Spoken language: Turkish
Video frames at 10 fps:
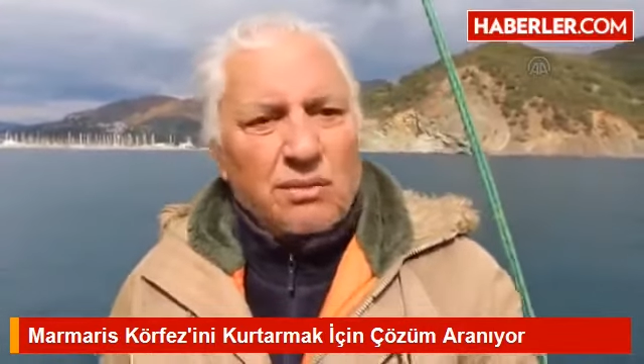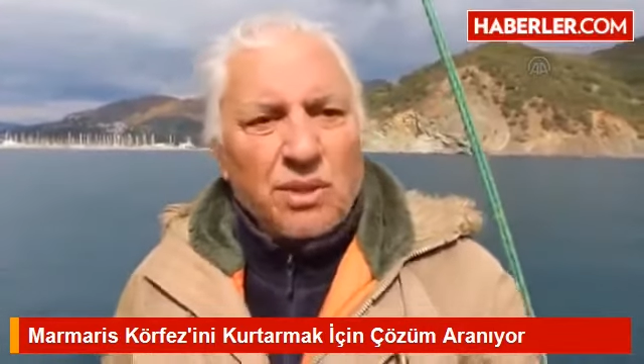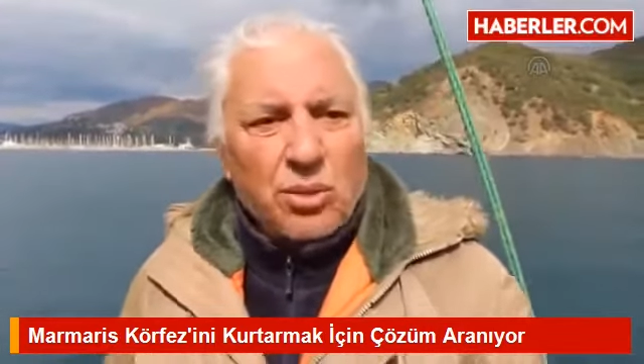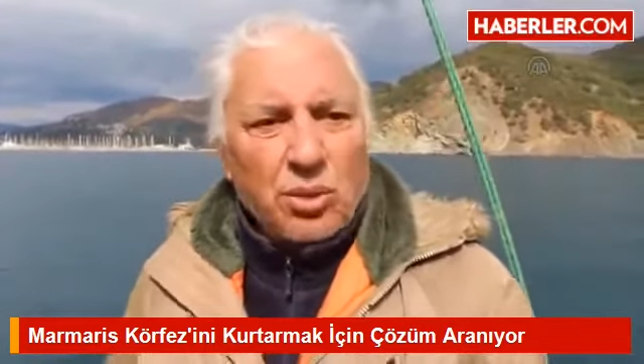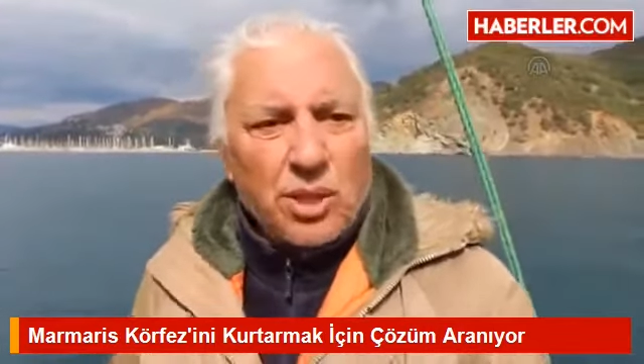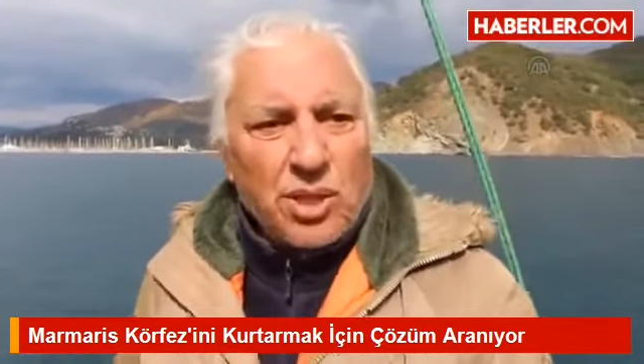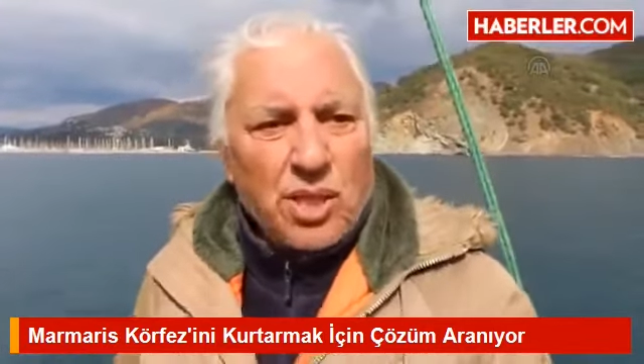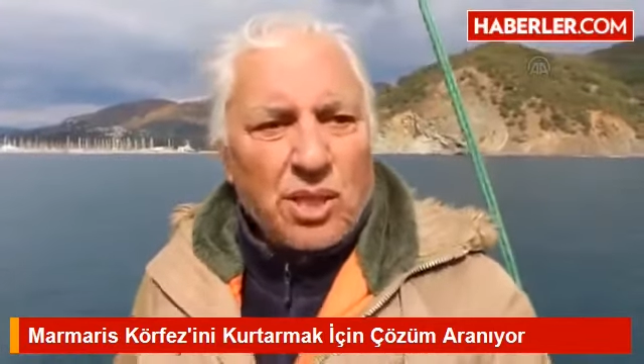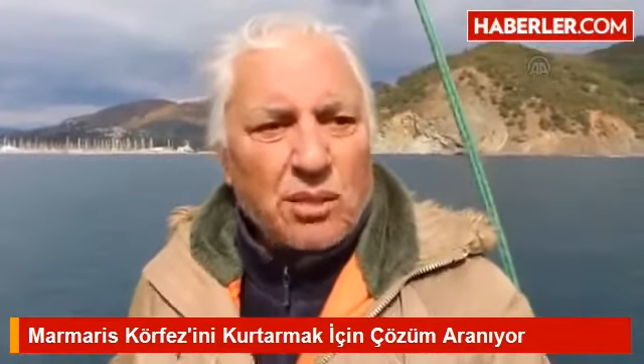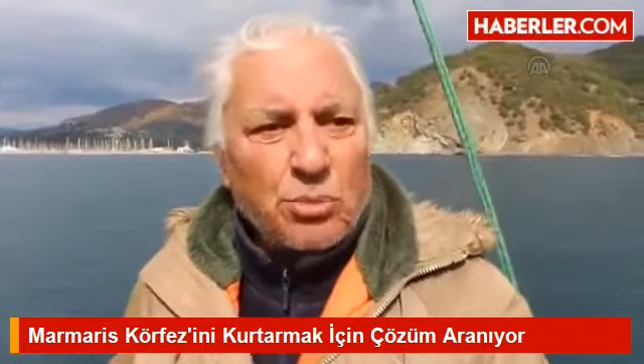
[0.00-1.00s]
ve
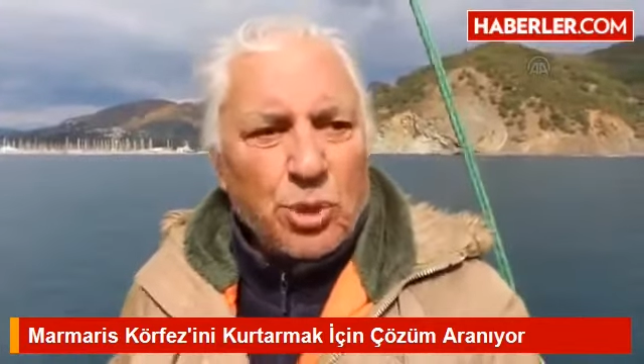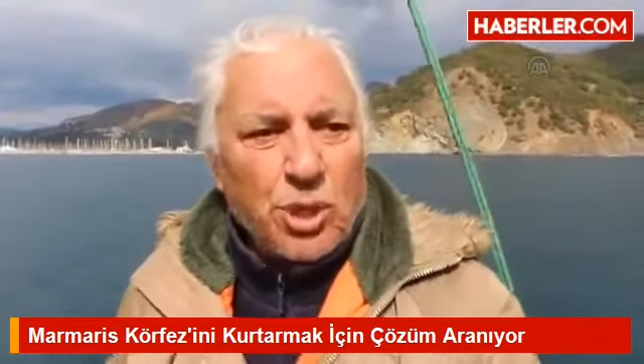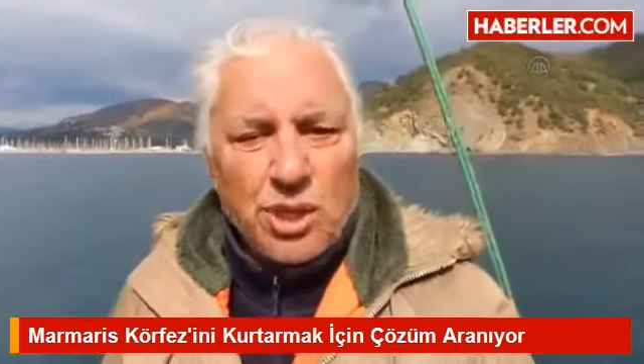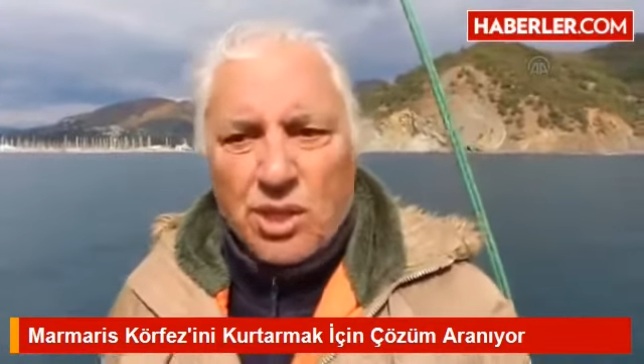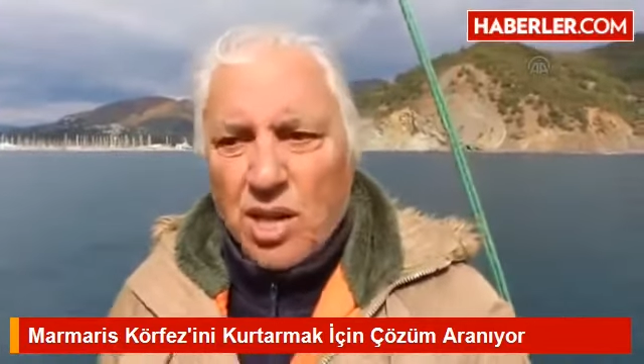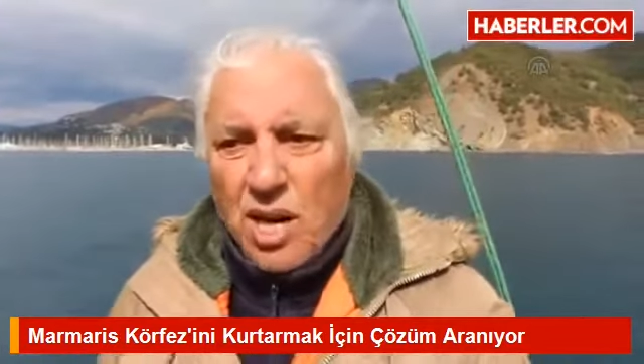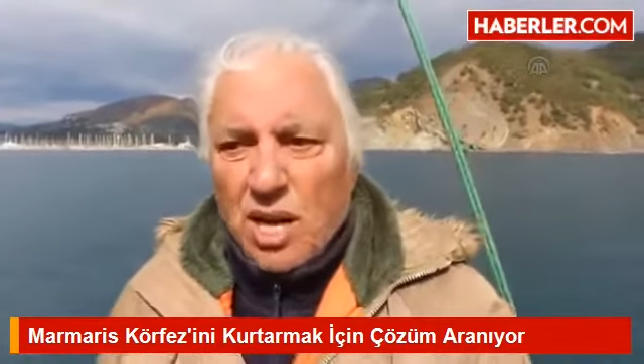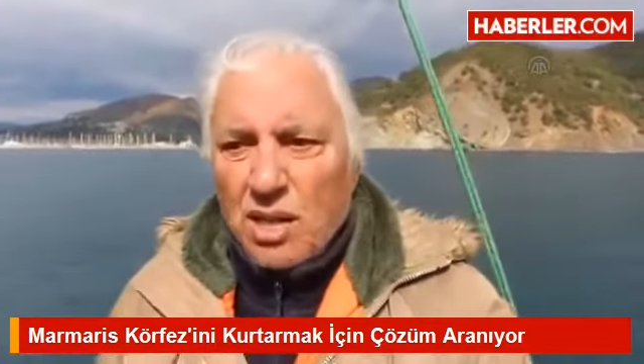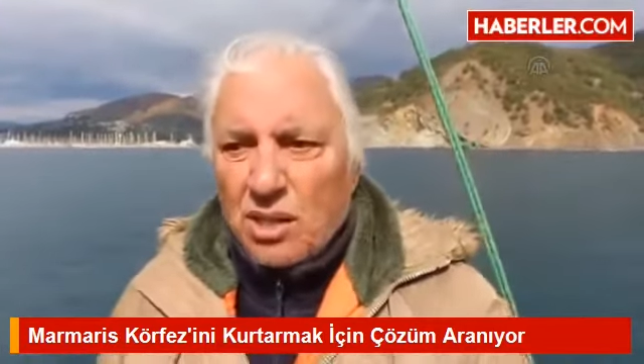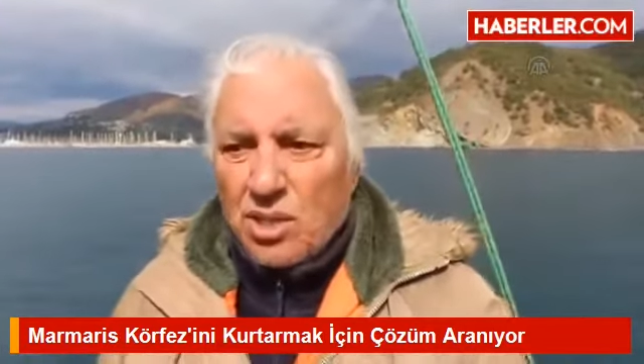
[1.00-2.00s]
dolayısıyla da bu kir
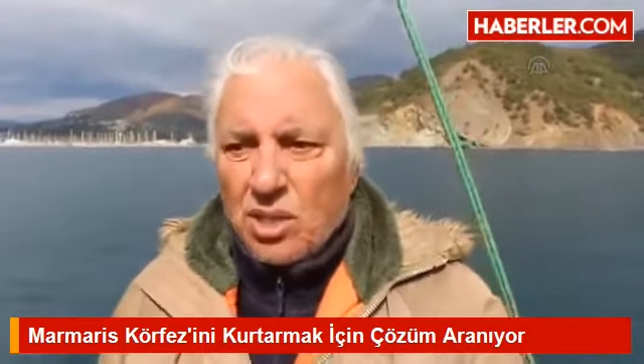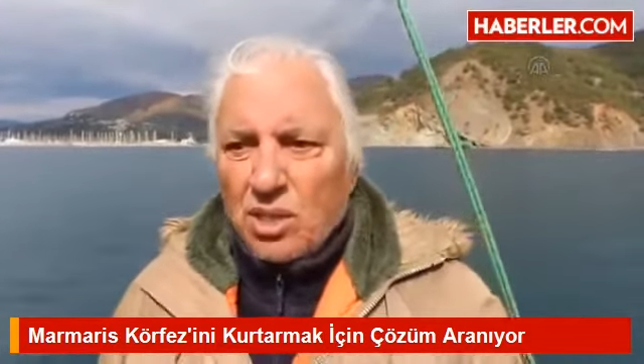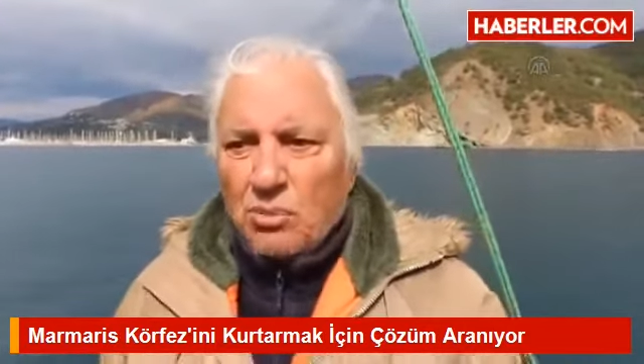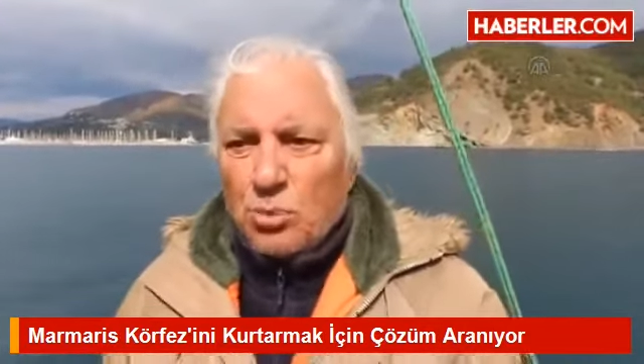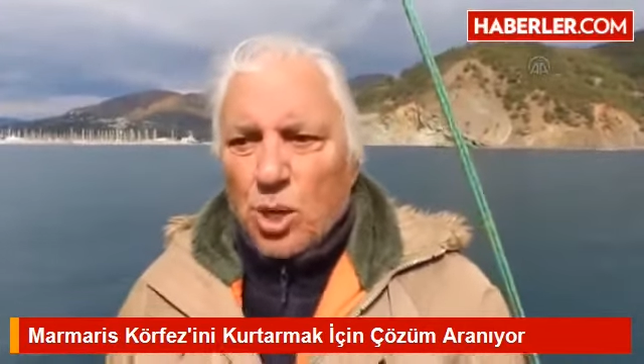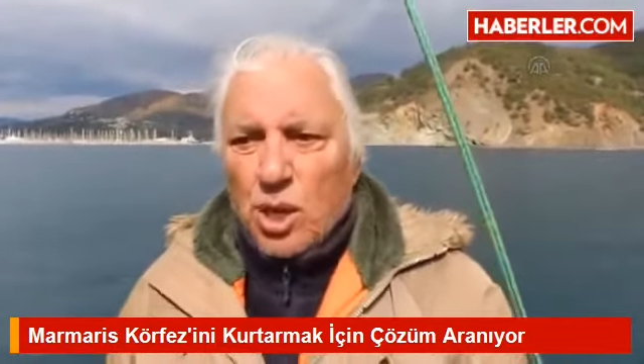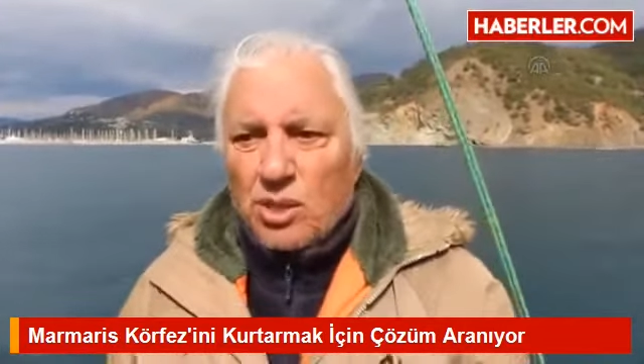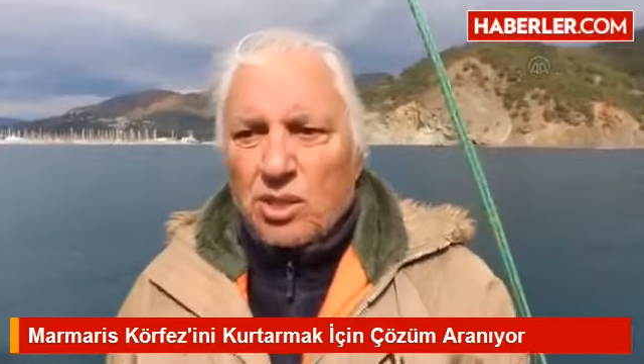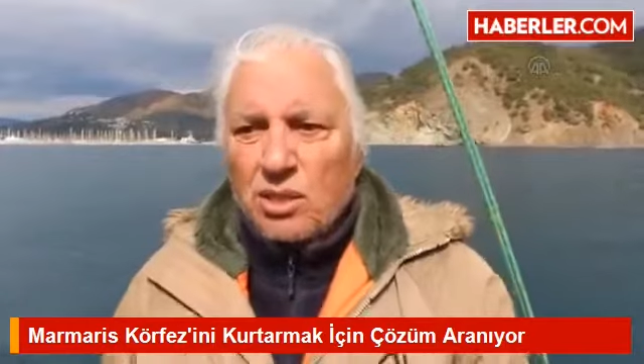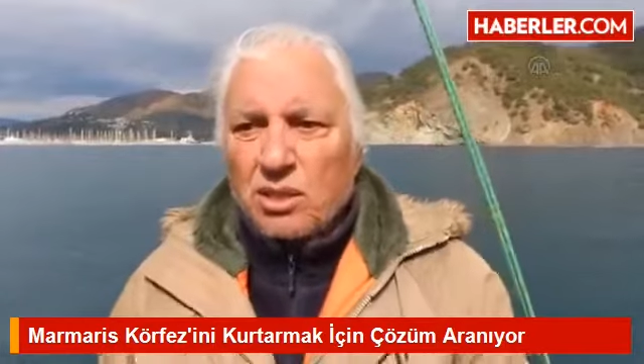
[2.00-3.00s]
inşallah bu
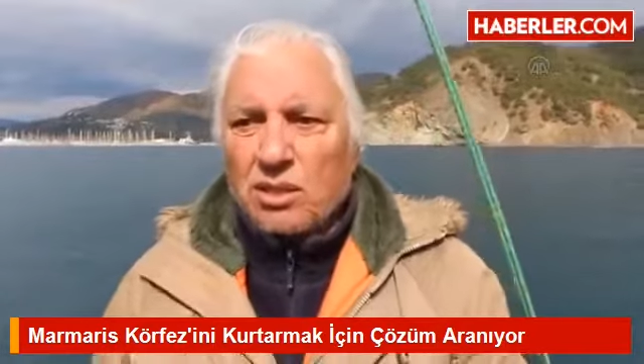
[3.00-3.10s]
yaz